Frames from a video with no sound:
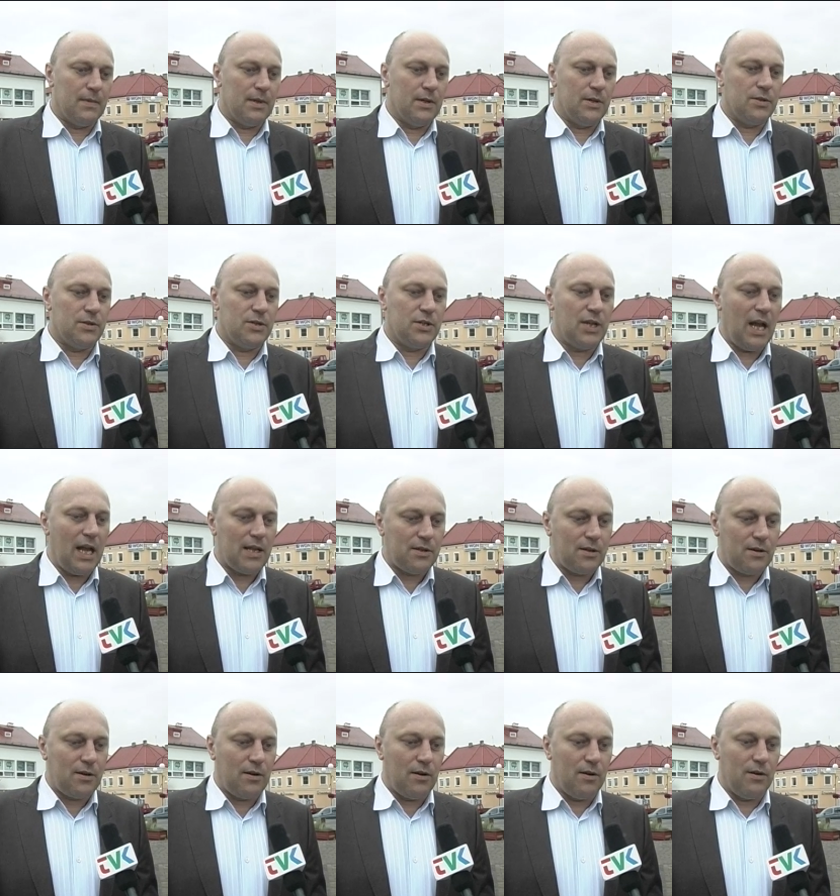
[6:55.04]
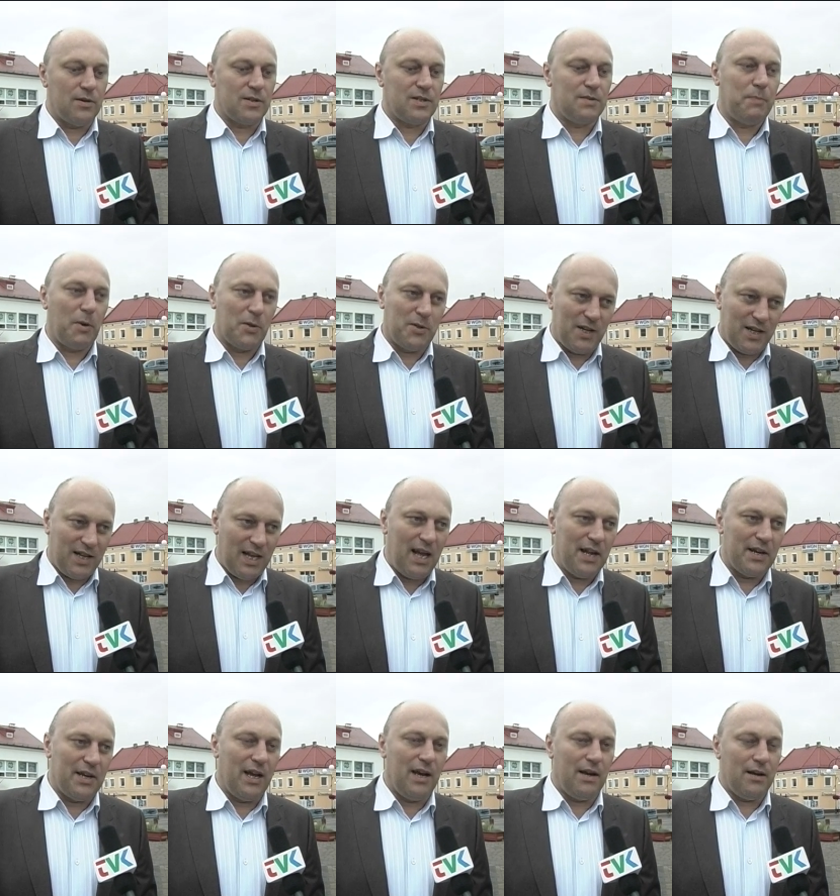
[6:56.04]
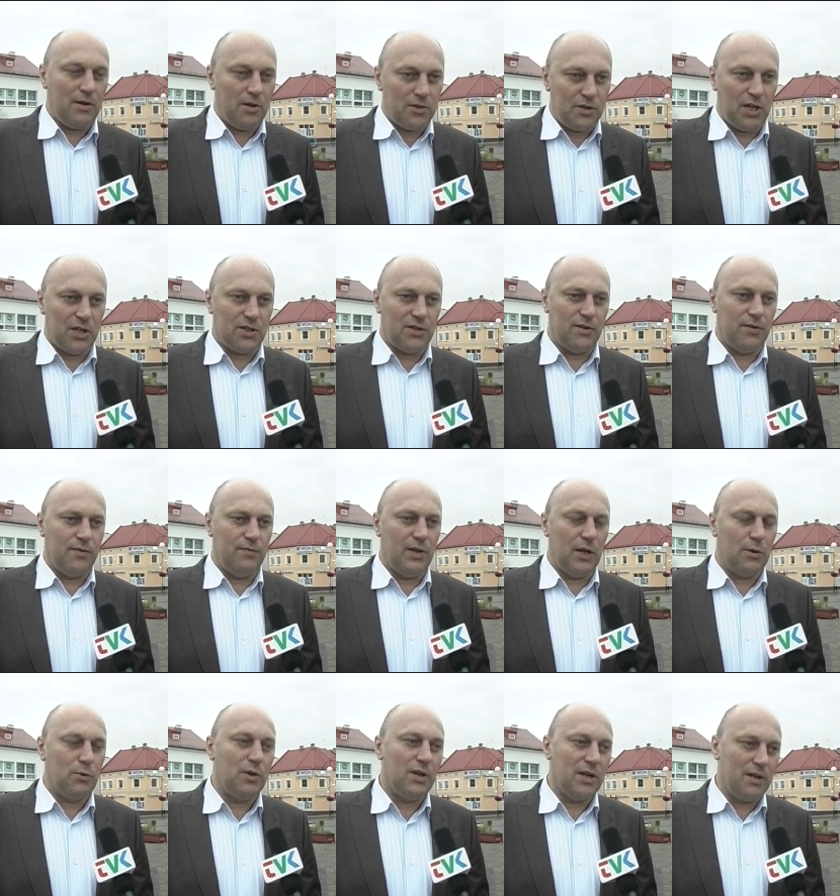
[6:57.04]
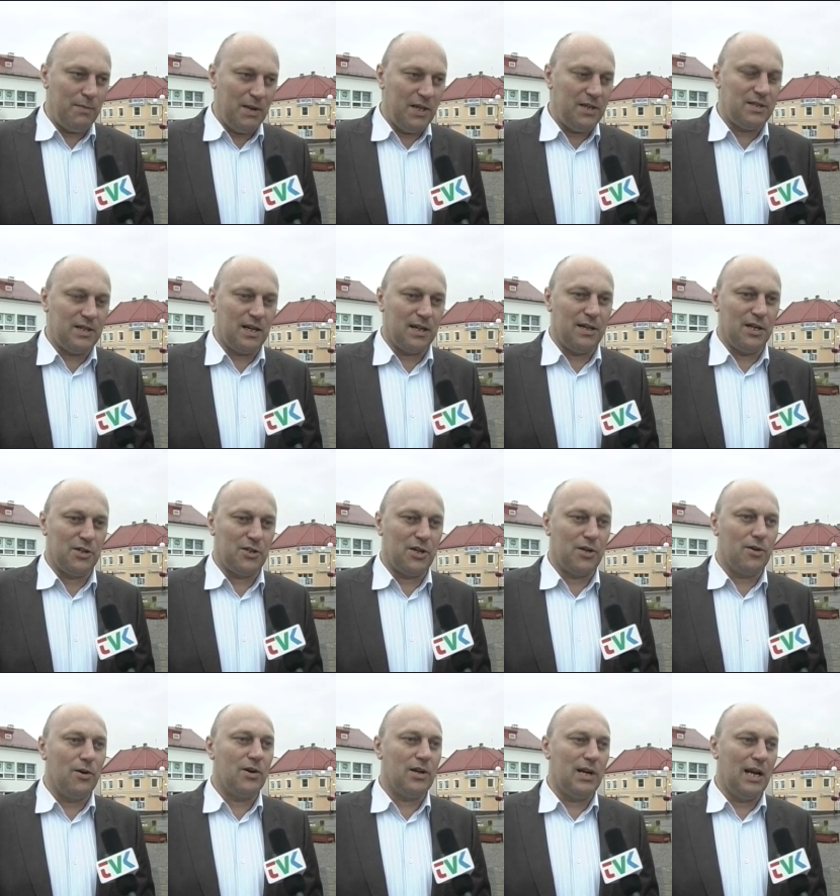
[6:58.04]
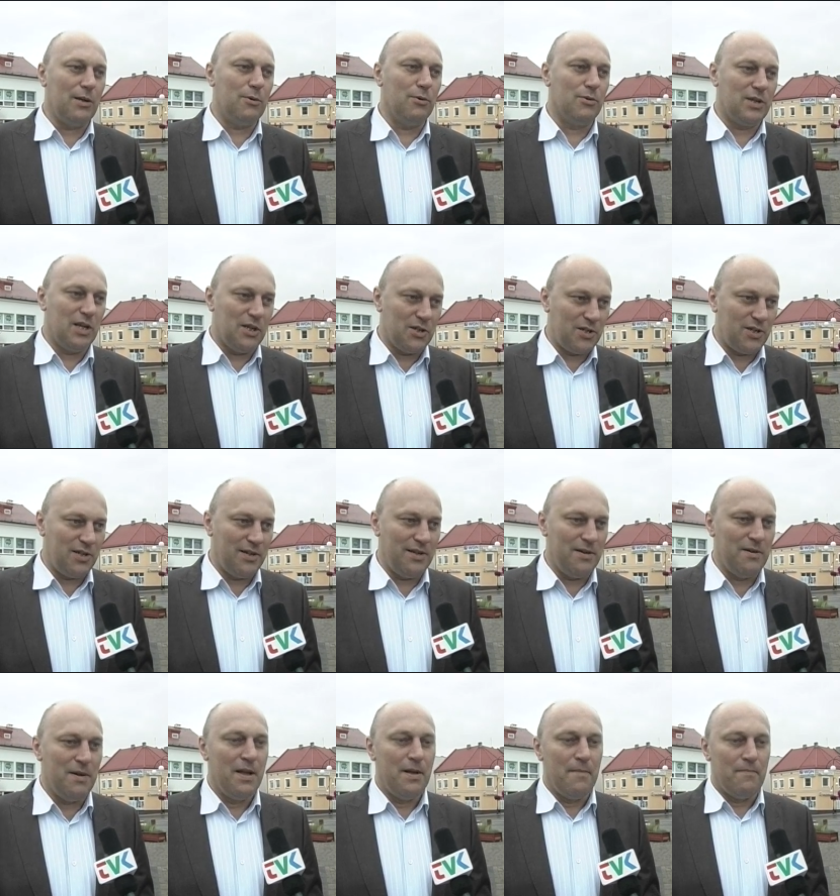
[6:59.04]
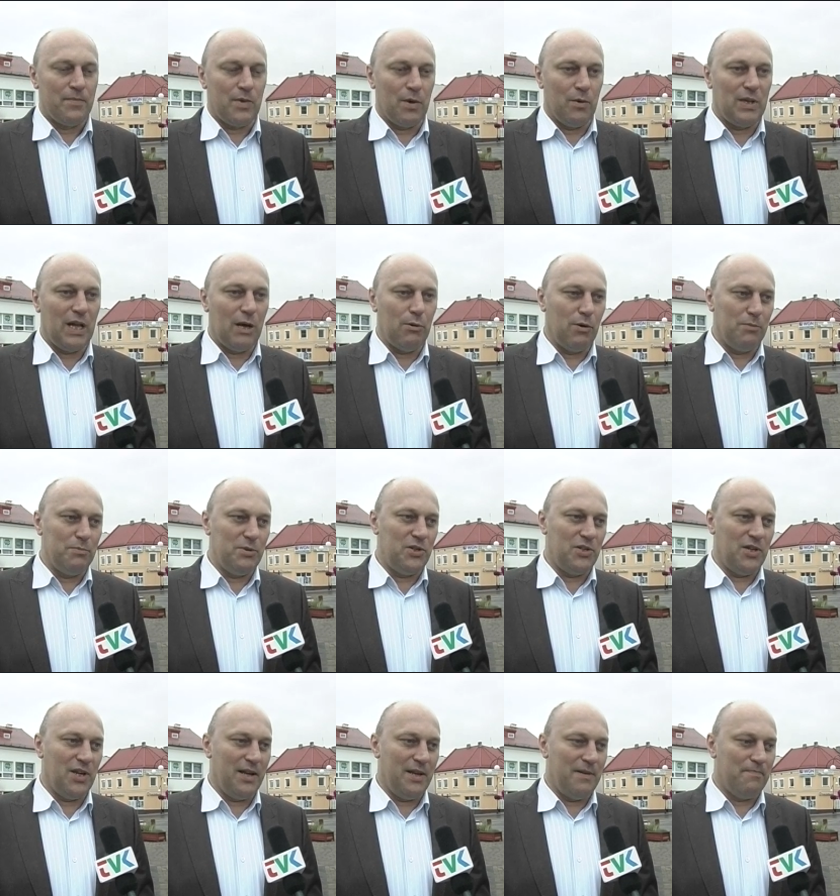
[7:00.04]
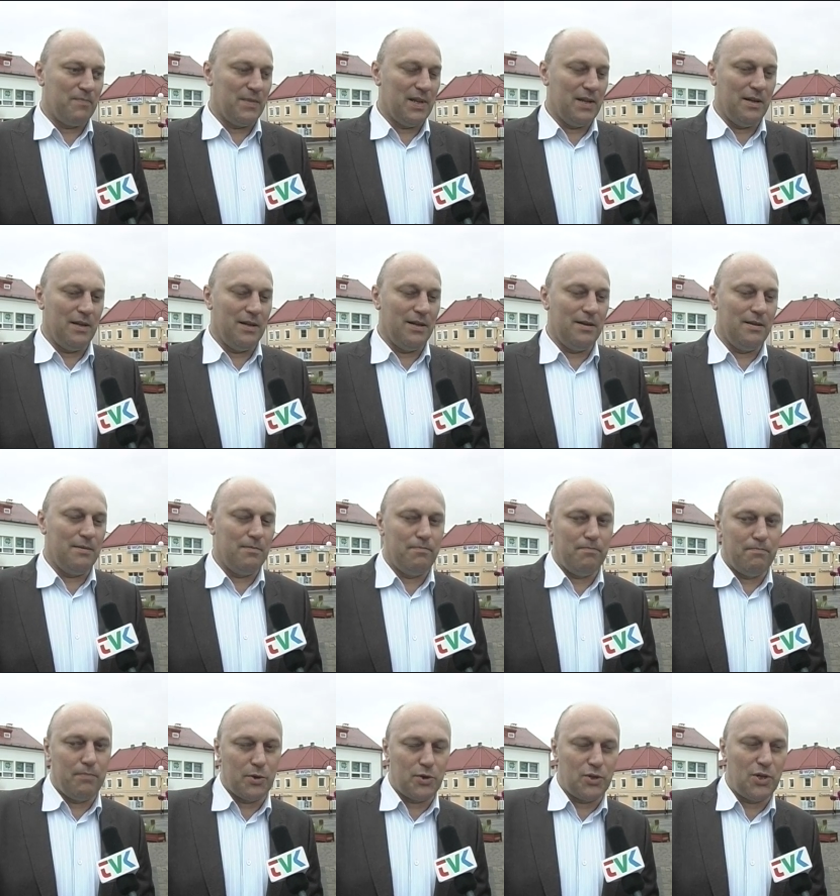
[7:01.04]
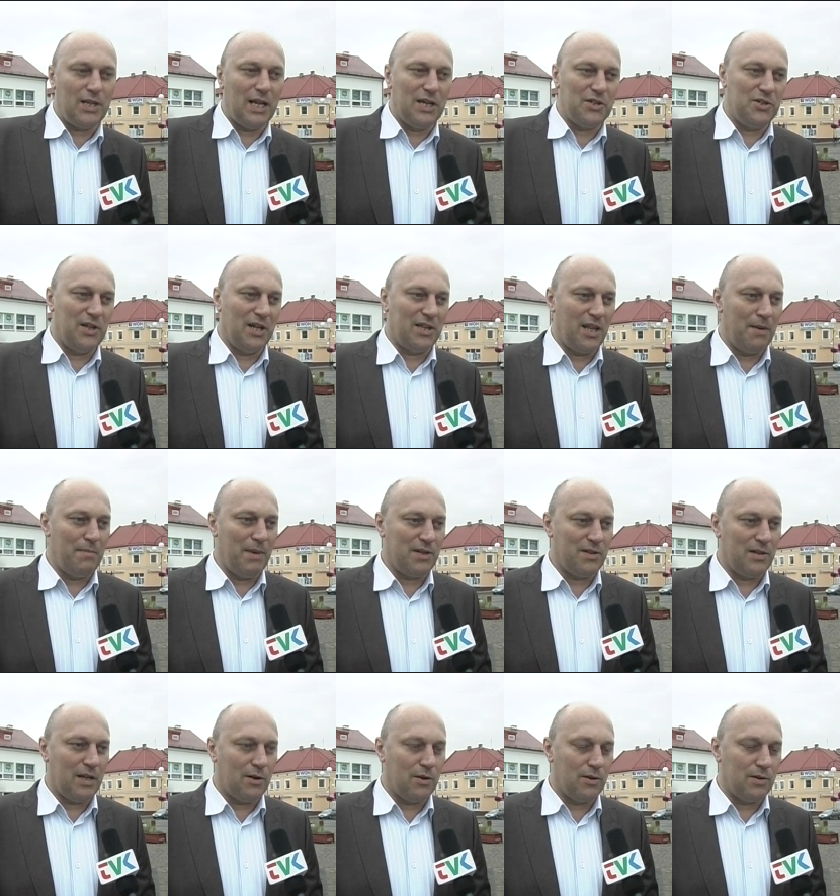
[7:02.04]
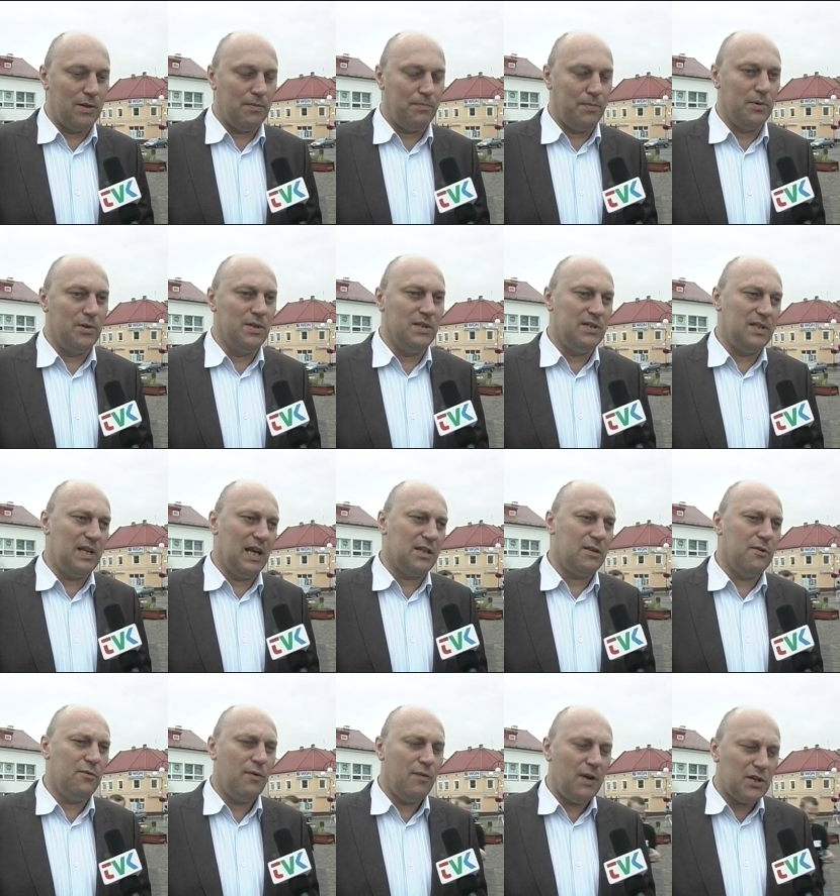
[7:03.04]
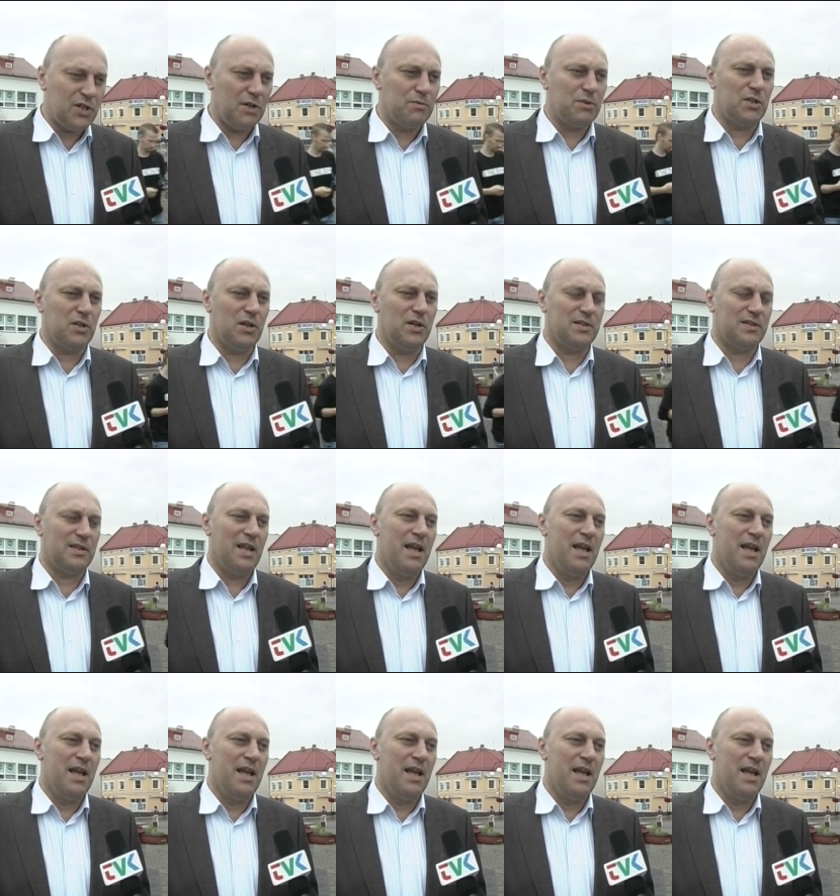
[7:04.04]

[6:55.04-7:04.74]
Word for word: rzadko spotykana, chociaż w niektórych miejscach naszego kraju też y, udało mi się y, poczytać na temat tego typu inicjatyw. Uważam, że to jest